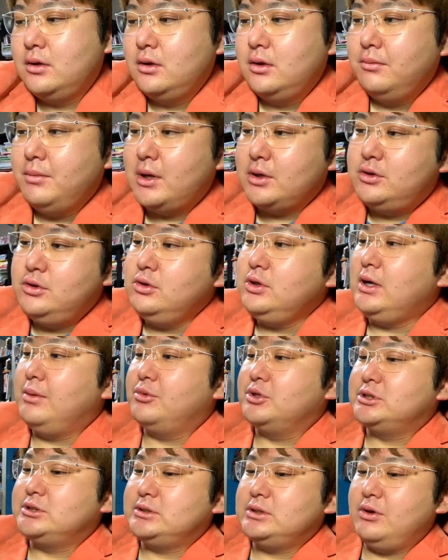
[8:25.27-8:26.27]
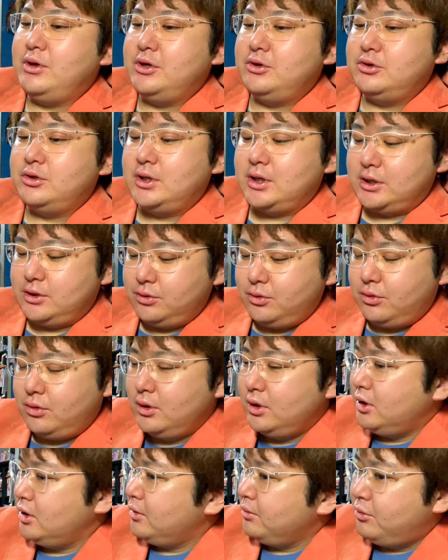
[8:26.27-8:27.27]
あ、クーガも知ってはいるんだけど、もう
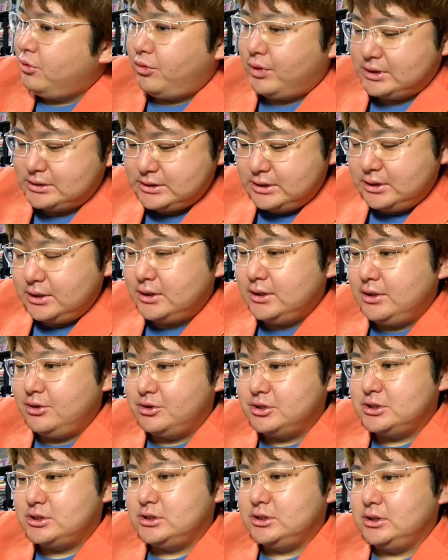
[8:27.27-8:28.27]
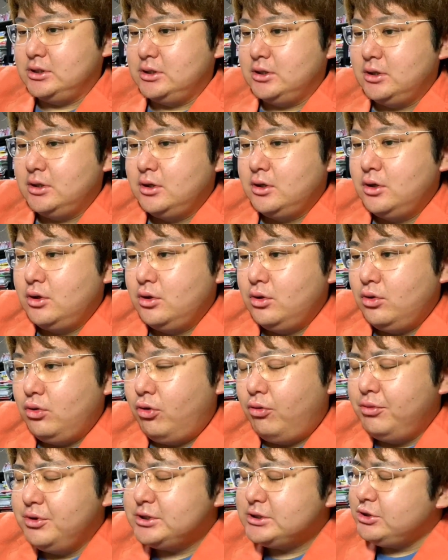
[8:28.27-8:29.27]
忘れてきてるし、
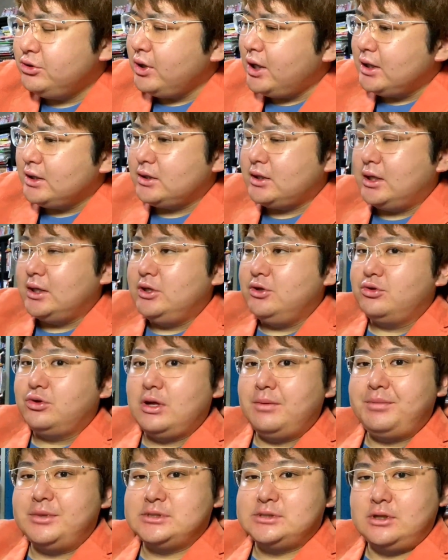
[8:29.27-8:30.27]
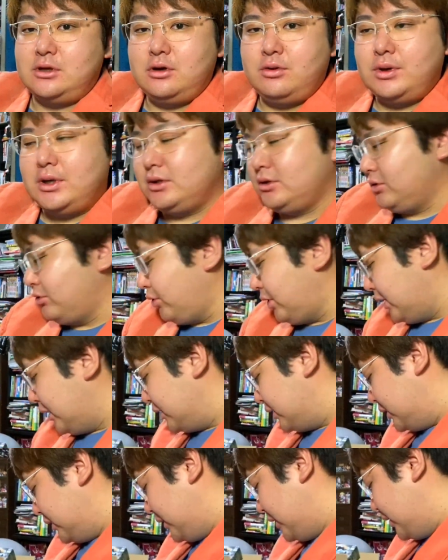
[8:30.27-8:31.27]
面白かったで言うとやっぱ01とかな
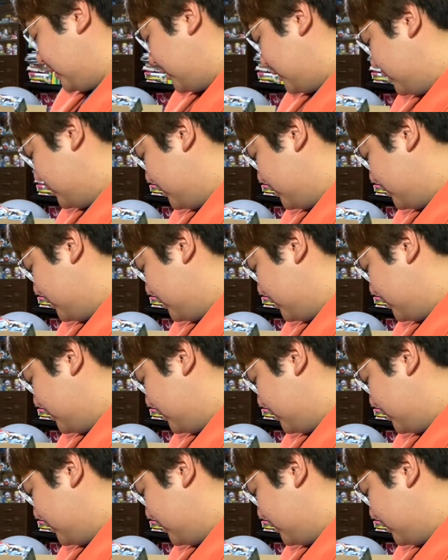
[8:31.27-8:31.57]
んで、